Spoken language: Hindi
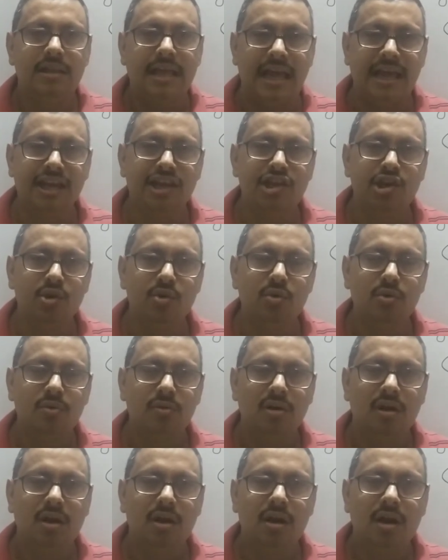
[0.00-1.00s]
थैंक यू
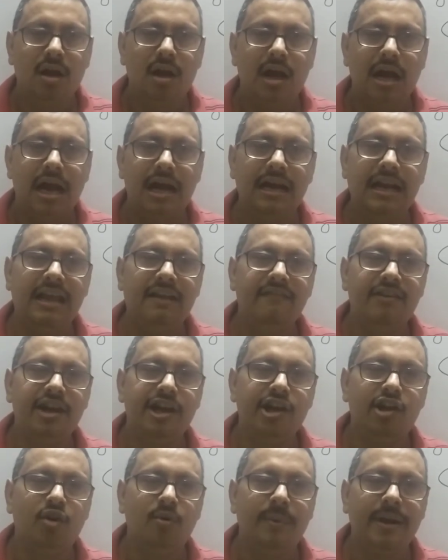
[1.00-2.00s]
अगले
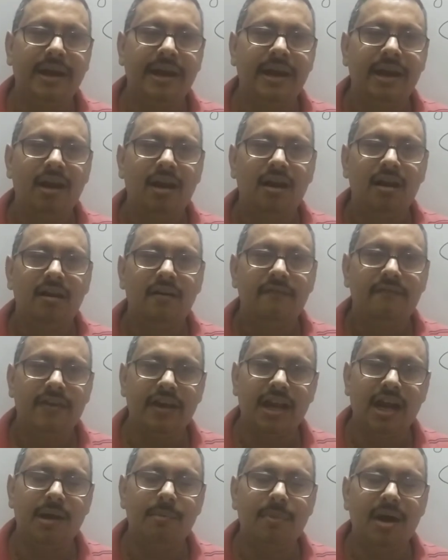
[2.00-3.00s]
वीडियो में
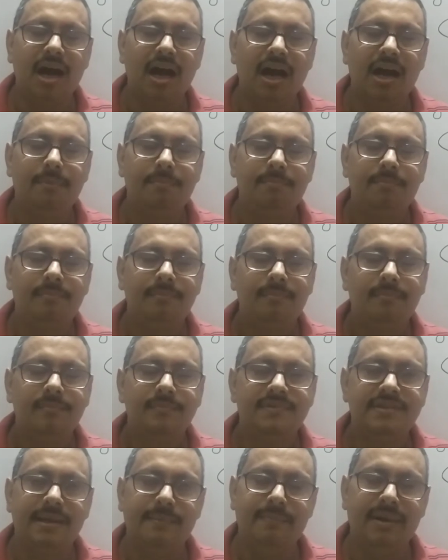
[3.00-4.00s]
फिर हम आप
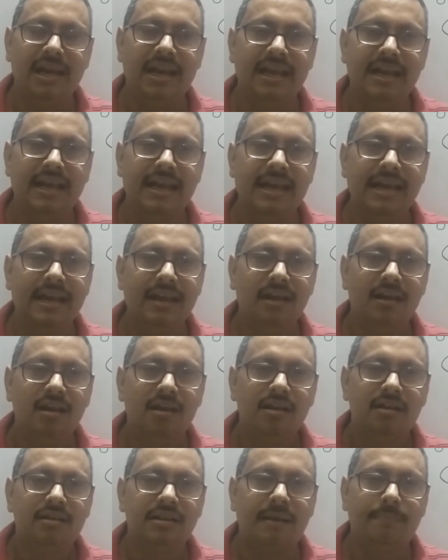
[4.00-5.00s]
से मिलेंगे
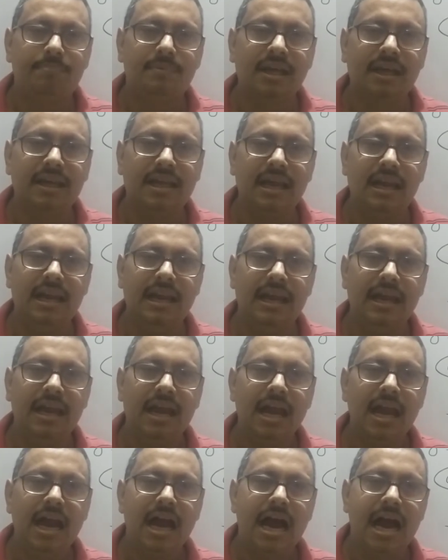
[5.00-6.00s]
तब तक के लिए
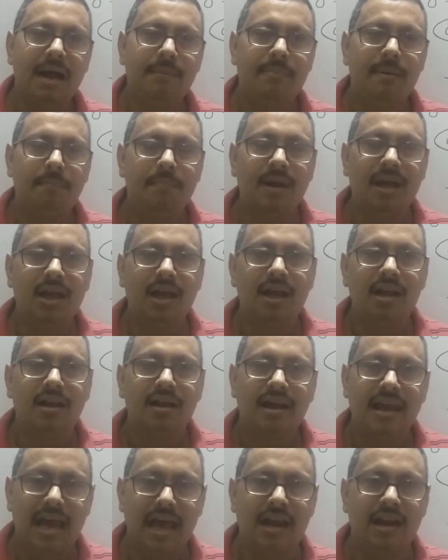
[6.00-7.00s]
आप अपना
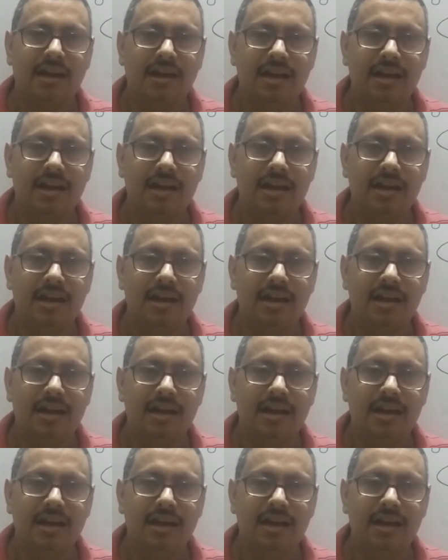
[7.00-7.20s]
ख्याल